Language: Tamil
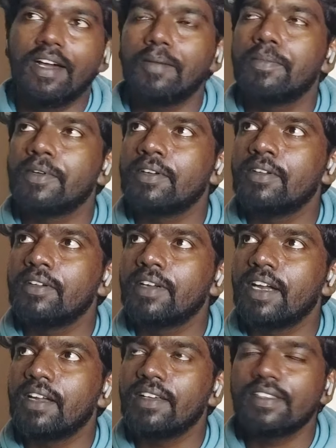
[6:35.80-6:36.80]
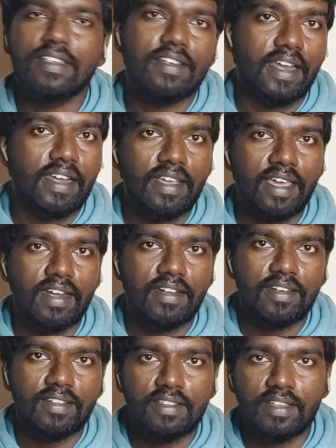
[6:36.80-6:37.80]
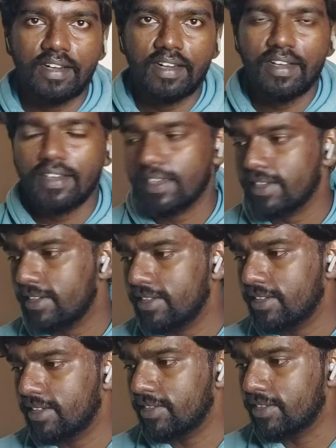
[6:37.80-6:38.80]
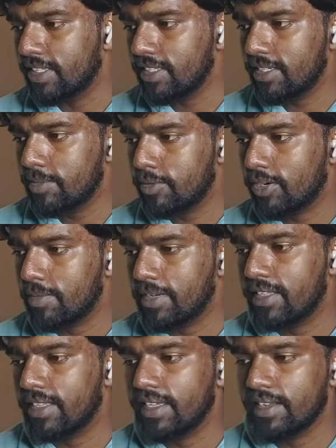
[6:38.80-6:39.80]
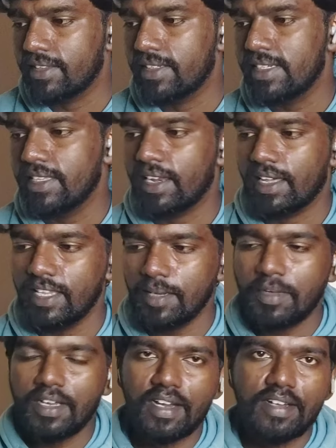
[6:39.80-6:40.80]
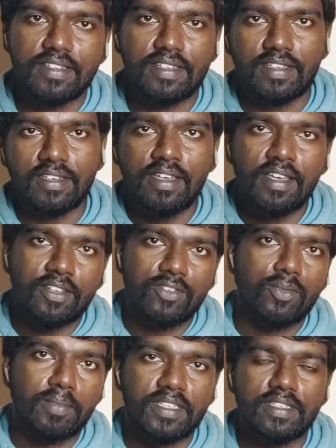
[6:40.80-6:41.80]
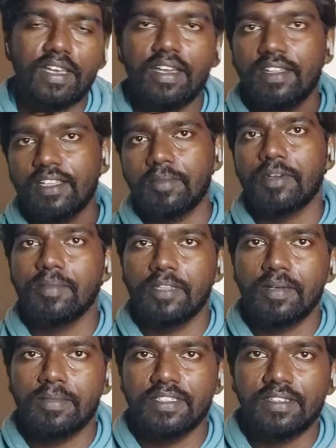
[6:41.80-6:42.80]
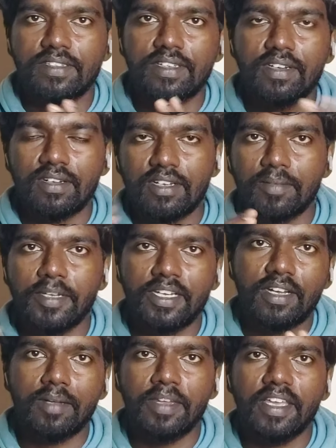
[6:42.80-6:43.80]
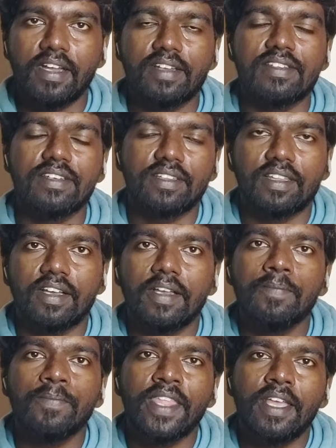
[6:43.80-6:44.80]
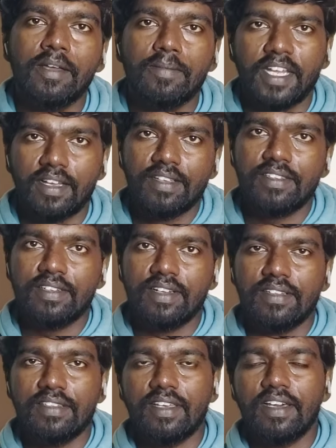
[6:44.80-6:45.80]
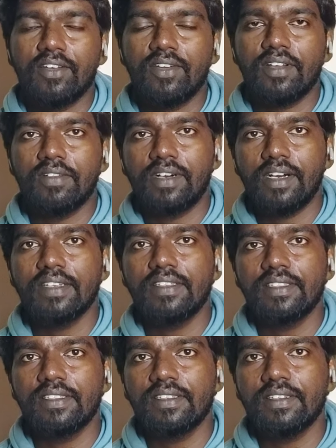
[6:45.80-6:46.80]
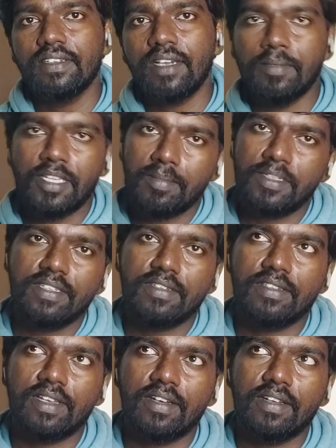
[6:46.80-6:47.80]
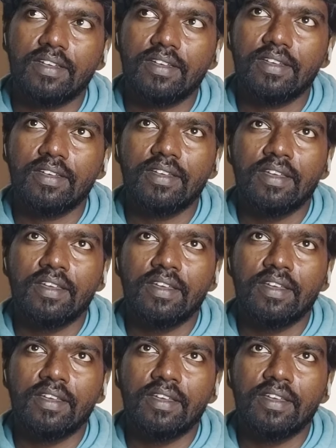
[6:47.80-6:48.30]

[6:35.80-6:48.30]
அப்புறம் ராணா சார் என்ன கேரக்டர்னு தெரில டக்குன்னு வந்துட்டு போன மாதிரி தான் இருந்துச்சு இதில் அதிகமாக காமிச்சது சூப்பர் ஸ்டார் அதுக்கப்புறம் அமிதாப் பச்சன் சார் ரிப்பீட்டடாக அப்படியே காமிச்சிட்டு இருந்தாங்க பிரகாஷ்ராஜ் சாரோட வாய்ஸு அமிதாப் பச்சன் சாருக்கு